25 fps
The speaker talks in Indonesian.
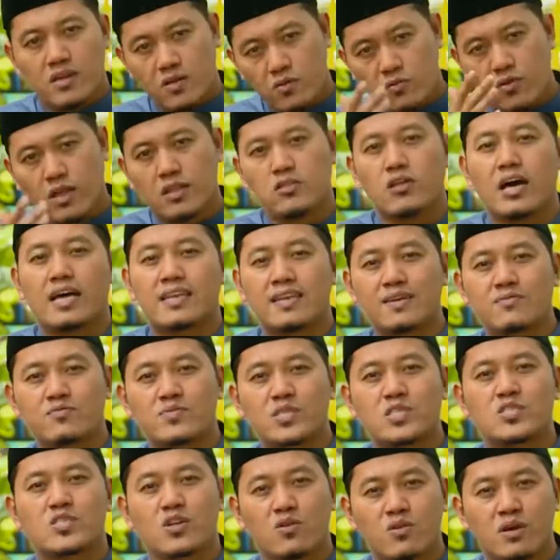Wawalam
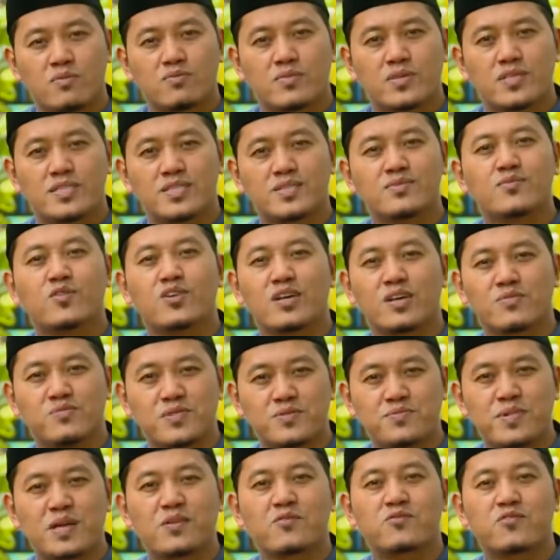bisawab, semoga
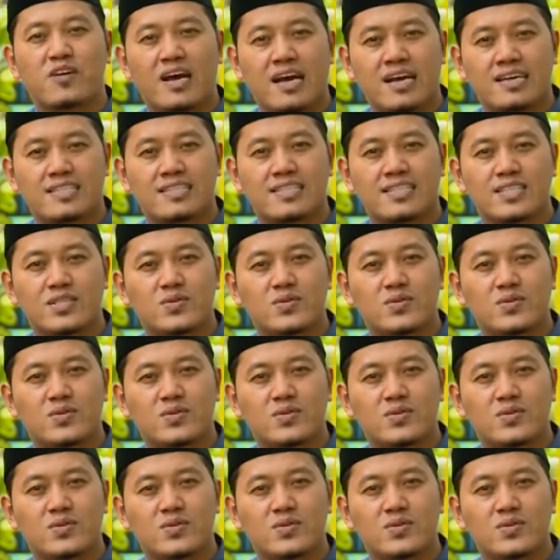bermanfaat.